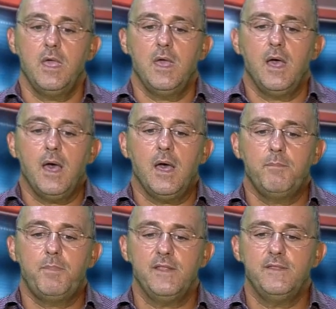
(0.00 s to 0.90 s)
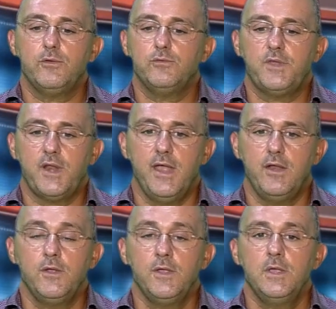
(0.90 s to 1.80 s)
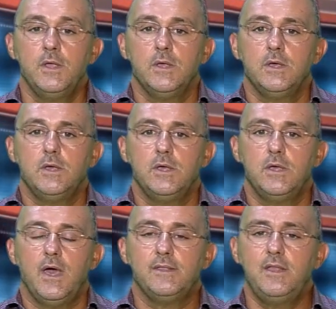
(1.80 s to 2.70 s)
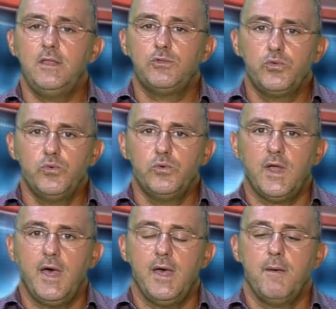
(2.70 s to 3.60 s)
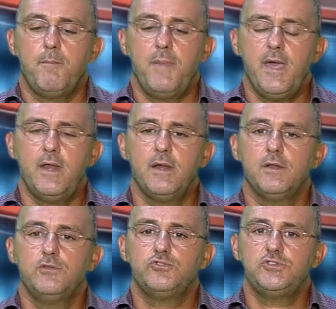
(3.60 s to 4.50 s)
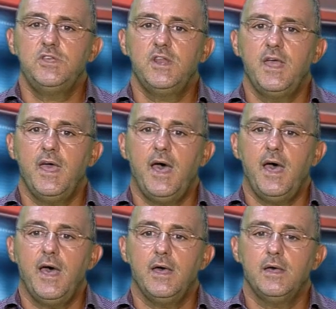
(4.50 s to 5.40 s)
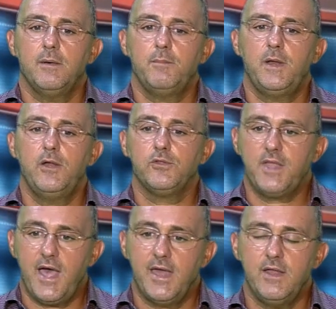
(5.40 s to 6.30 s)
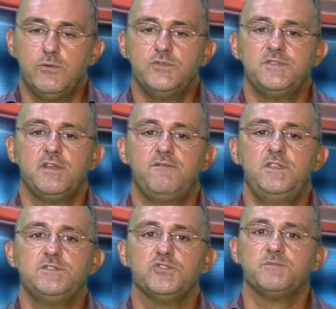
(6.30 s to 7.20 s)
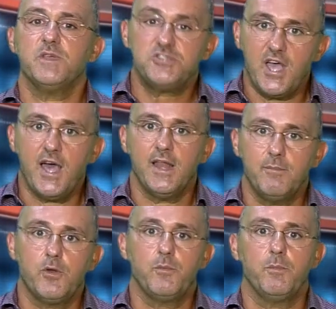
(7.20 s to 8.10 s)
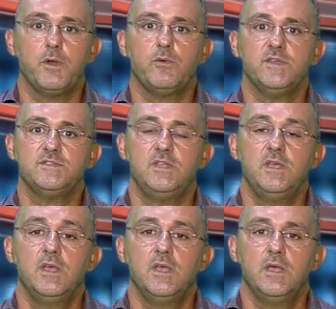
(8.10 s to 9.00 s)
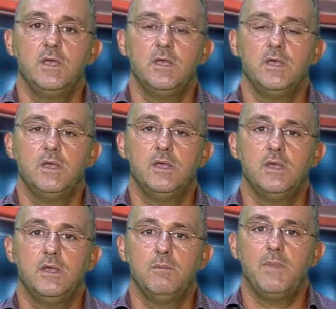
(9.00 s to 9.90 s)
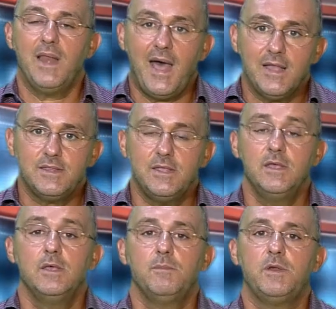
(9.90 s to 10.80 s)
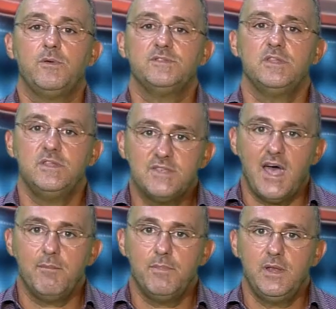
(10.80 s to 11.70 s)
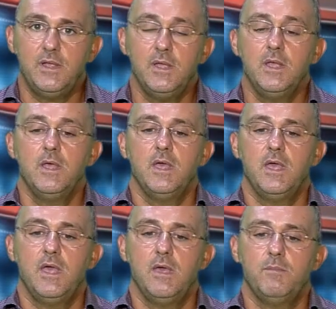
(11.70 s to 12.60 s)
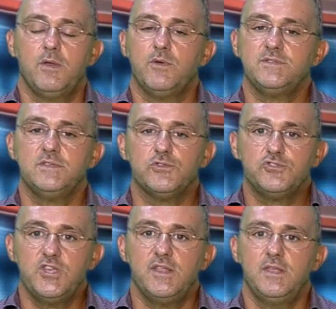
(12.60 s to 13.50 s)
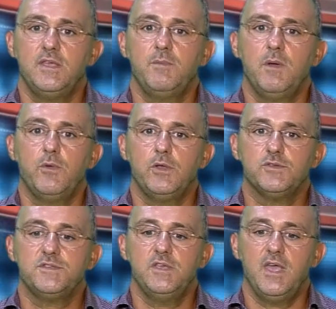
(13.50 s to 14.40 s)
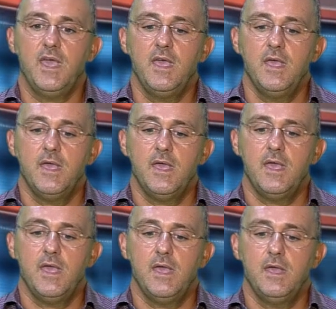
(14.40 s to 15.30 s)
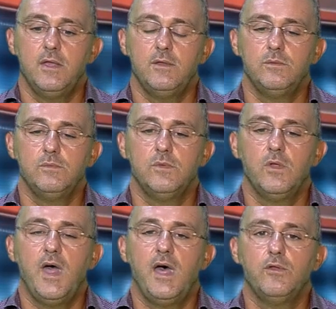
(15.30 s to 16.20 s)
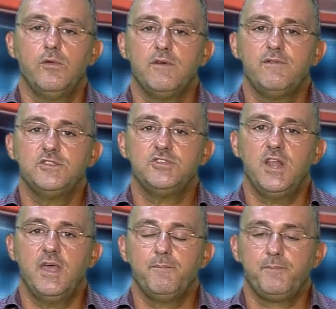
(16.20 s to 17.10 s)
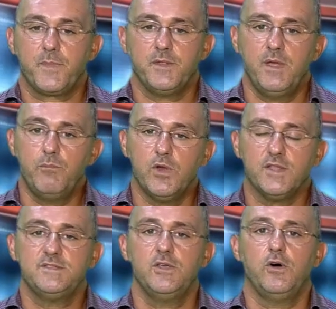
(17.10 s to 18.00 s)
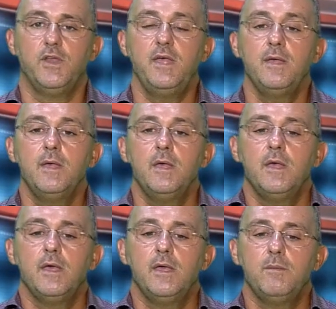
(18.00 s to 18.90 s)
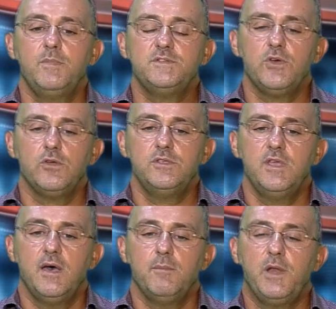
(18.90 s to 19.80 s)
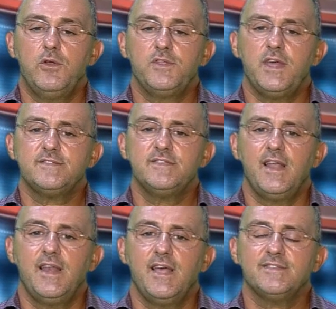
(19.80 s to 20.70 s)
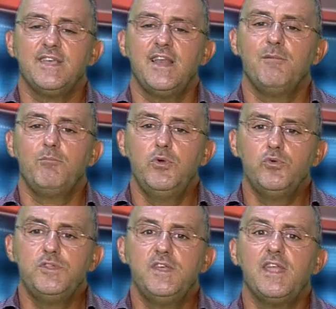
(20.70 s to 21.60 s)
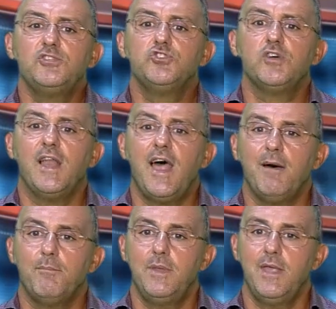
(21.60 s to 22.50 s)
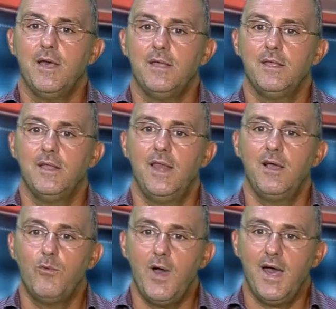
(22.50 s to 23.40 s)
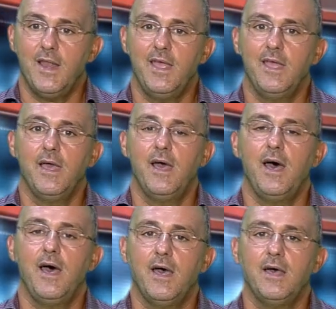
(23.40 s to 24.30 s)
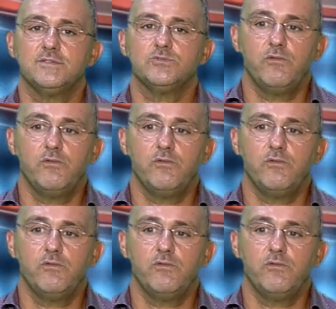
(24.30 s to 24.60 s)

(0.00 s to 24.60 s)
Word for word: eh, a prendere un treno. Eh, addirittura per riuscire a eh, prenotare un servizio speciale proprio per questi eh, eh malati, per questi disabili eh, per questi soggetti, chiamiamoli così, che eh, eh non hanno una facile deambulazione, eh, bisogna prenotarsi alla Sala Blu di Reggio Calabria, la quale a, a sua